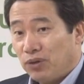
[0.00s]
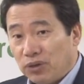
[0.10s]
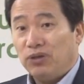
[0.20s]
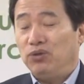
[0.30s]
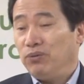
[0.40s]

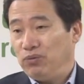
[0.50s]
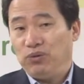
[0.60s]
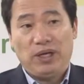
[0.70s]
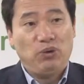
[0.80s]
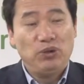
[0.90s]
그걸 좀
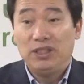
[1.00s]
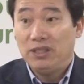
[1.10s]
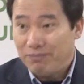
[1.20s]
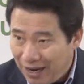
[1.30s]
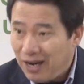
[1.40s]
우리가
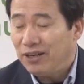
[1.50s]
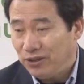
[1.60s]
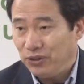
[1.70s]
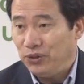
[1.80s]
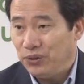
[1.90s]
놓치지 말라는
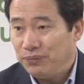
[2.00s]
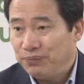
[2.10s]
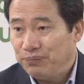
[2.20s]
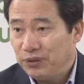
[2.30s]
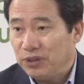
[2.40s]
거죠.
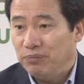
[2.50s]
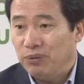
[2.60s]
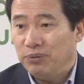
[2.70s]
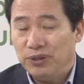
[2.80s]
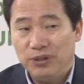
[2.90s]
그런
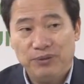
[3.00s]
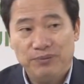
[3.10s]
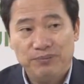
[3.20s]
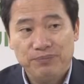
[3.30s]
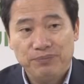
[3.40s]
부분을요.
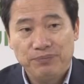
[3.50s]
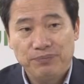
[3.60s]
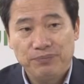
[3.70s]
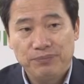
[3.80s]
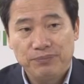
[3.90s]

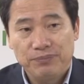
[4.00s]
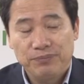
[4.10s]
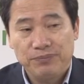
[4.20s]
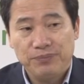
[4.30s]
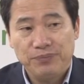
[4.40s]

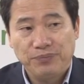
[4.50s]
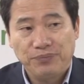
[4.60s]
음.